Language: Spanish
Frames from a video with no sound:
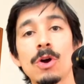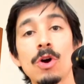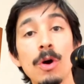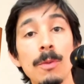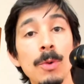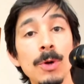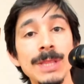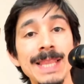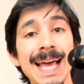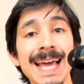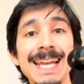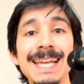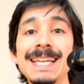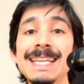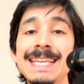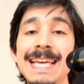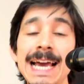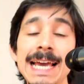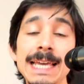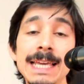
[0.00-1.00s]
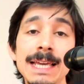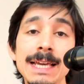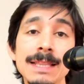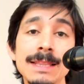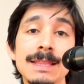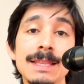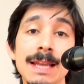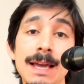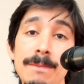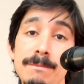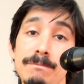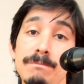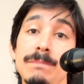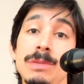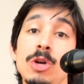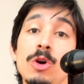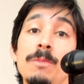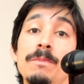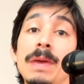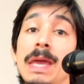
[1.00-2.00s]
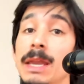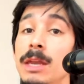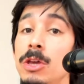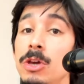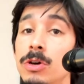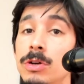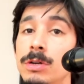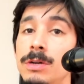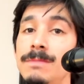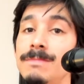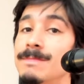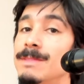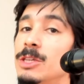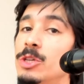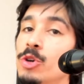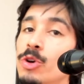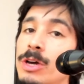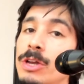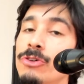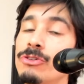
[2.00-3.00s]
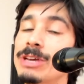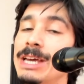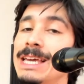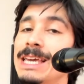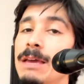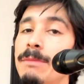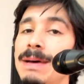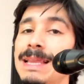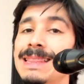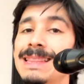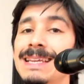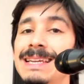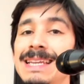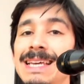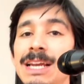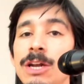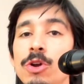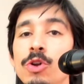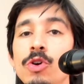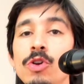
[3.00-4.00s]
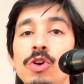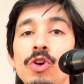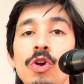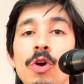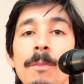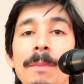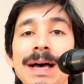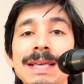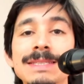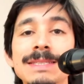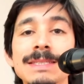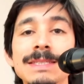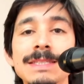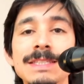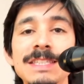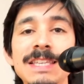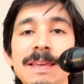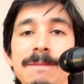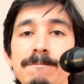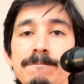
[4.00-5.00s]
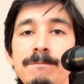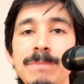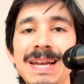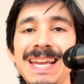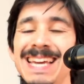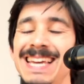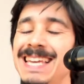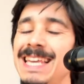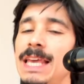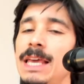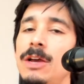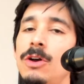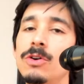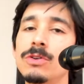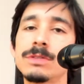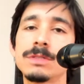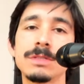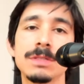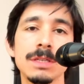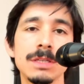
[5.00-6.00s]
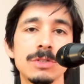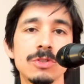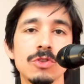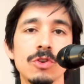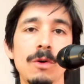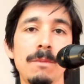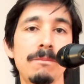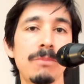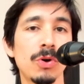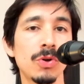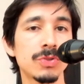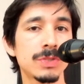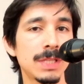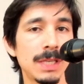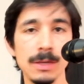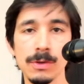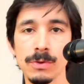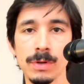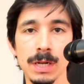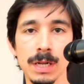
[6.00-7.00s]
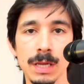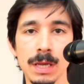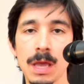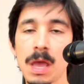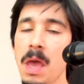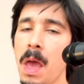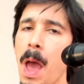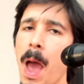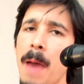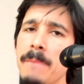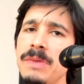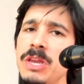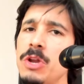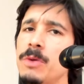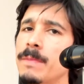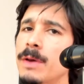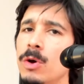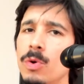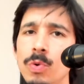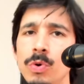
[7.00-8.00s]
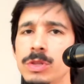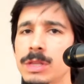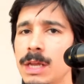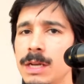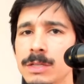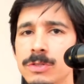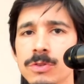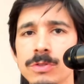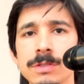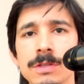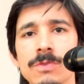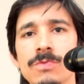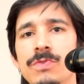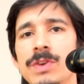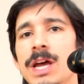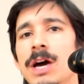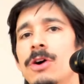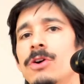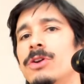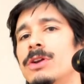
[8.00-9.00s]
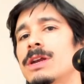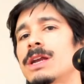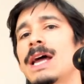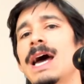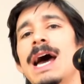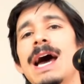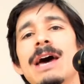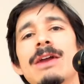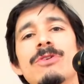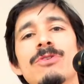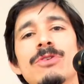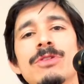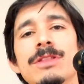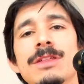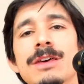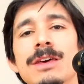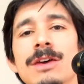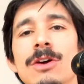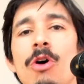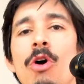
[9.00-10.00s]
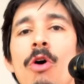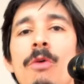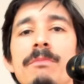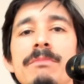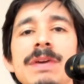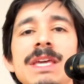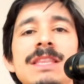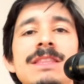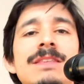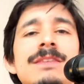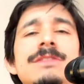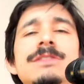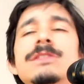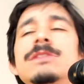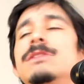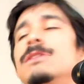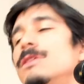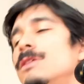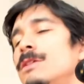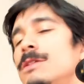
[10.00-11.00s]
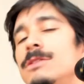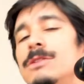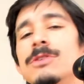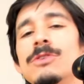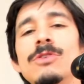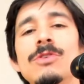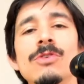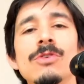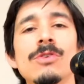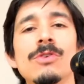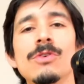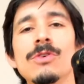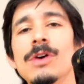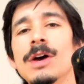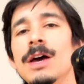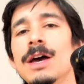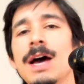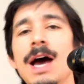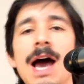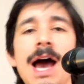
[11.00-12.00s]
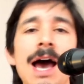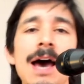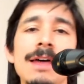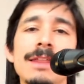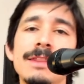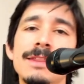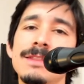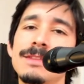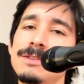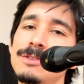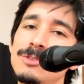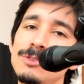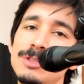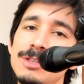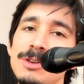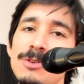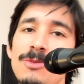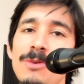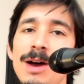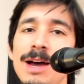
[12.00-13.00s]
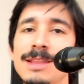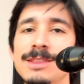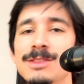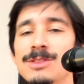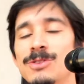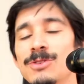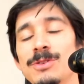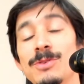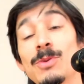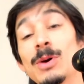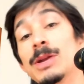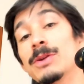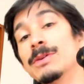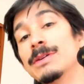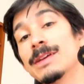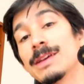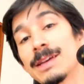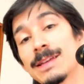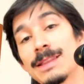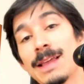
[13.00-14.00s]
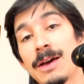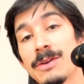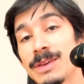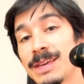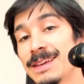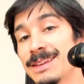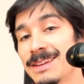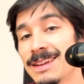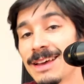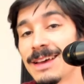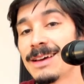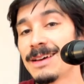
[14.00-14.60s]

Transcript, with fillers: Como tal, y ahí entra mi opinión, yo creo que hay que mantenerlo lo más simple y conciso posible. A mí no me gustan esos cifrados raros de omit 5, add no sé cuánto, y bueno, está bien.